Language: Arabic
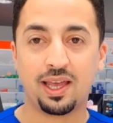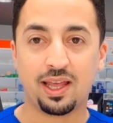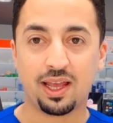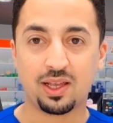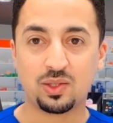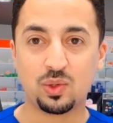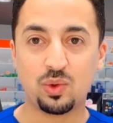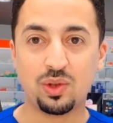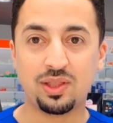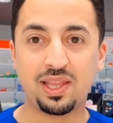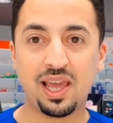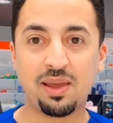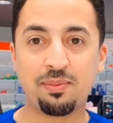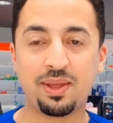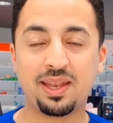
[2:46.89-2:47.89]
غسول
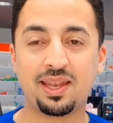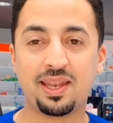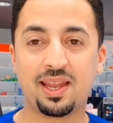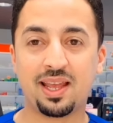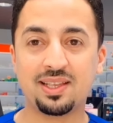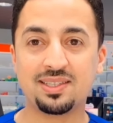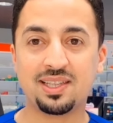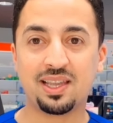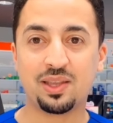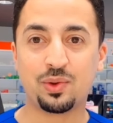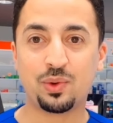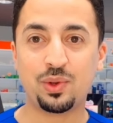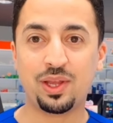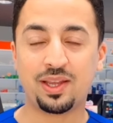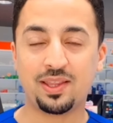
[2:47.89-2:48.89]
دائما انصح
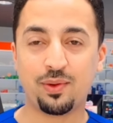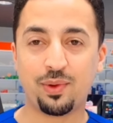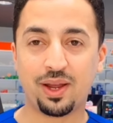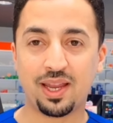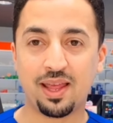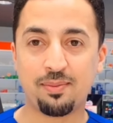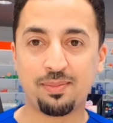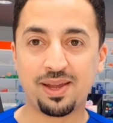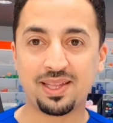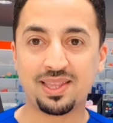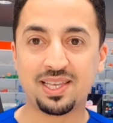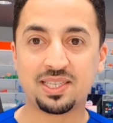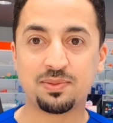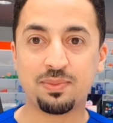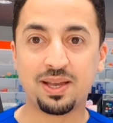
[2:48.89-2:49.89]
يكون يحتوي على
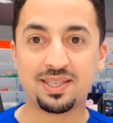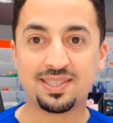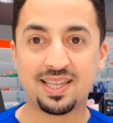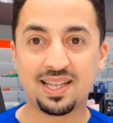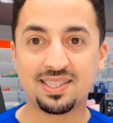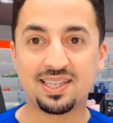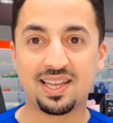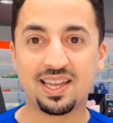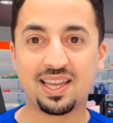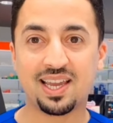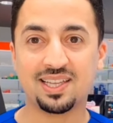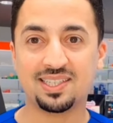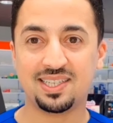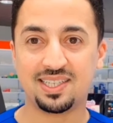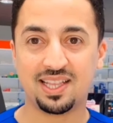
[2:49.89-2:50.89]
ماده اسمها السالسليك اسيد